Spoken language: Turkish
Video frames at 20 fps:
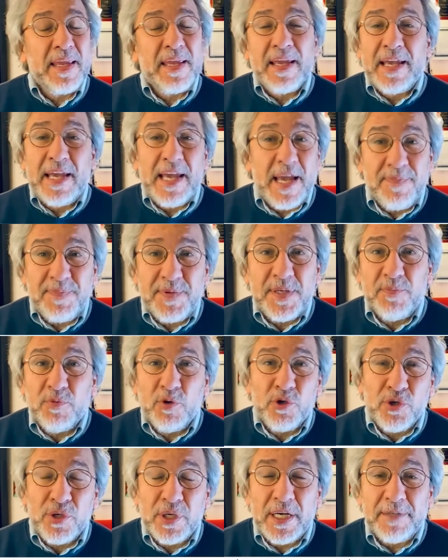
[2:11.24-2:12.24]
hepsi
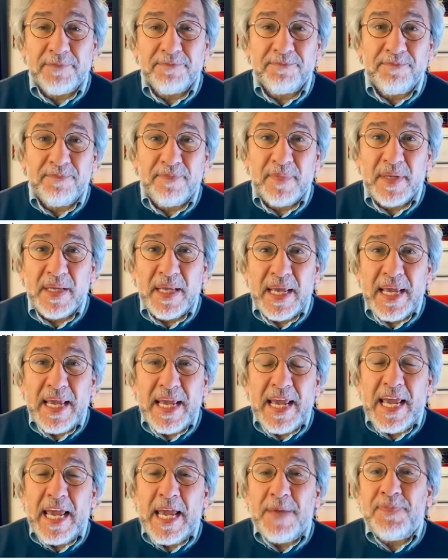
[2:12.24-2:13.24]
boşuna.
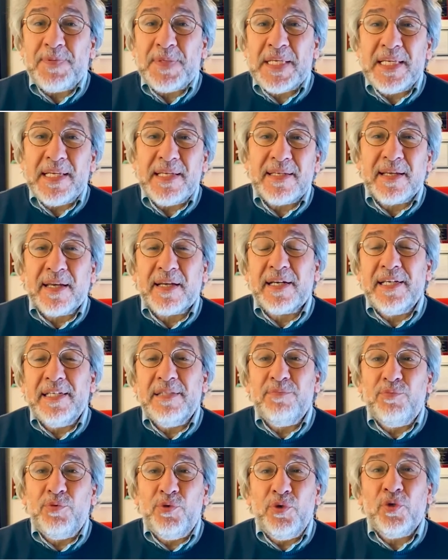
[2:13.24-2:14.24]
Hepsi
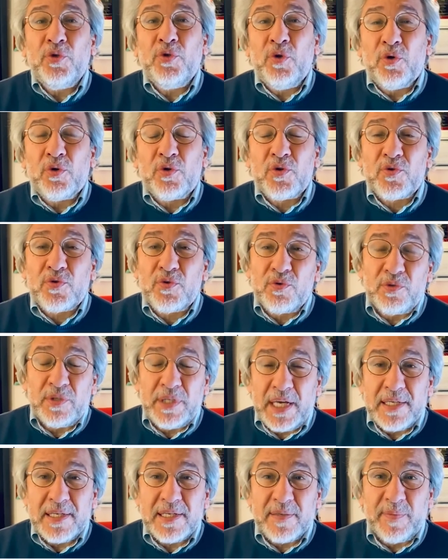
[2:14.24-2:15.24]
sarayın büyük korkusunun
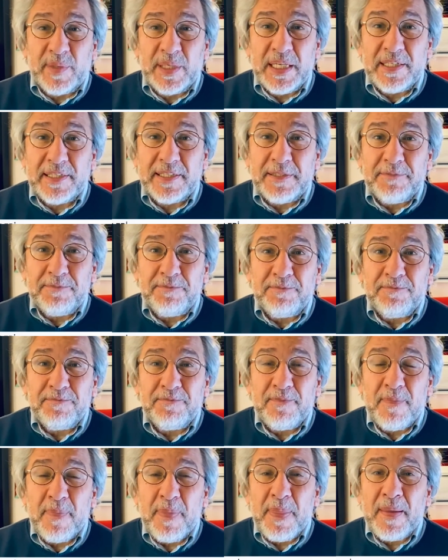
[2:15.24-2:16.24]
yansımaları.
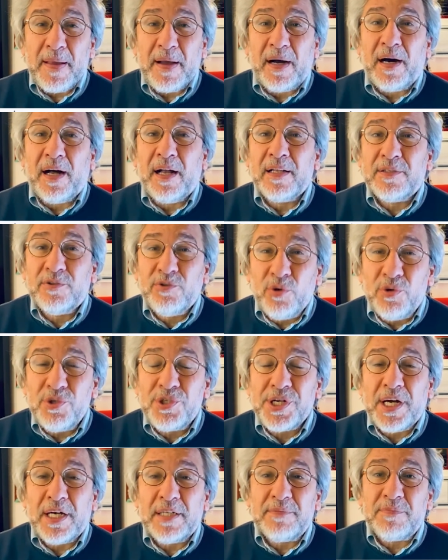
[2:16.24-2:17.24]
6
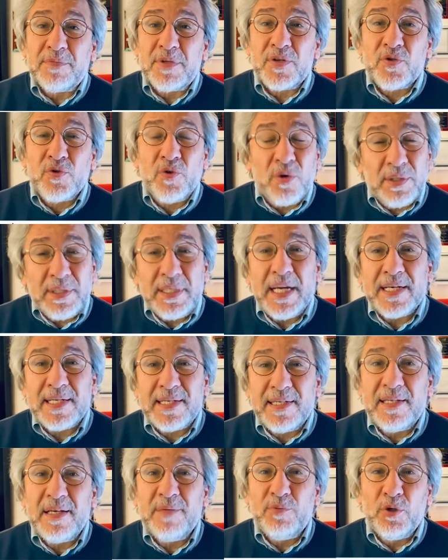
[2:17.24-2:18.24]
Ocağın son
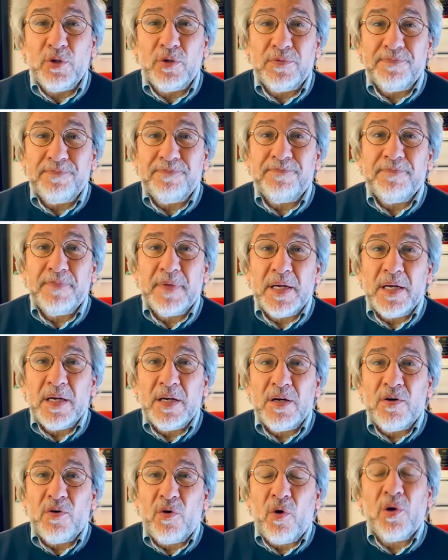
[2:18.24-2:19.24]
dersi de bu.
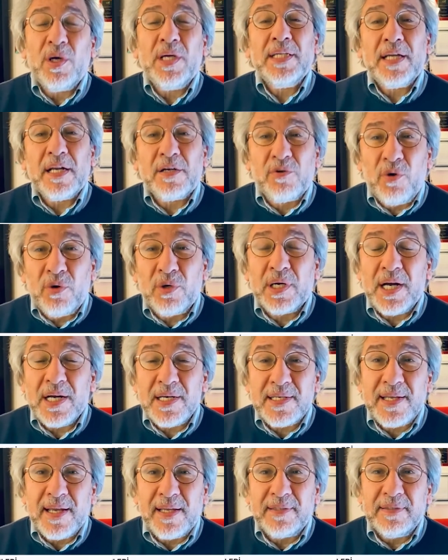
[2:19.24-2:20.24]
O kadar
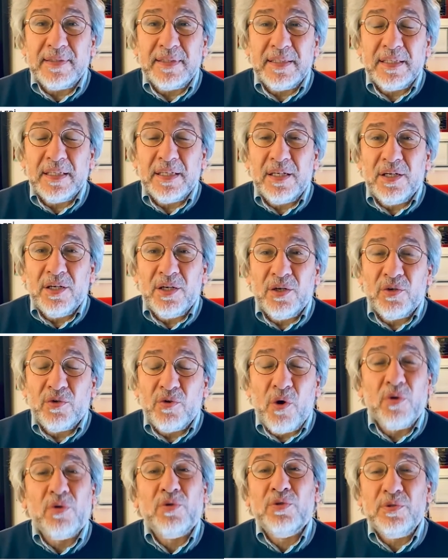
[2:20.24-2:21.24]
korkarsan
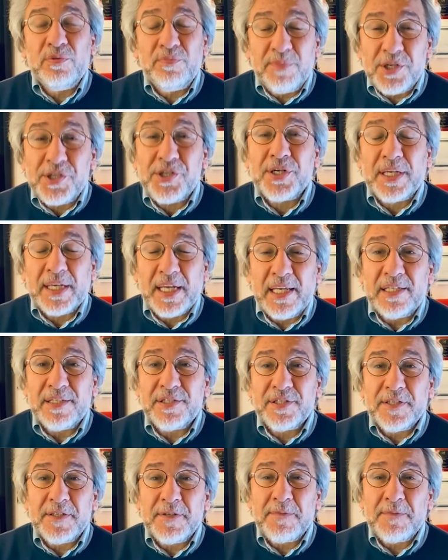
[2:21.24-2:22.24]
korktuğun başına gelir.''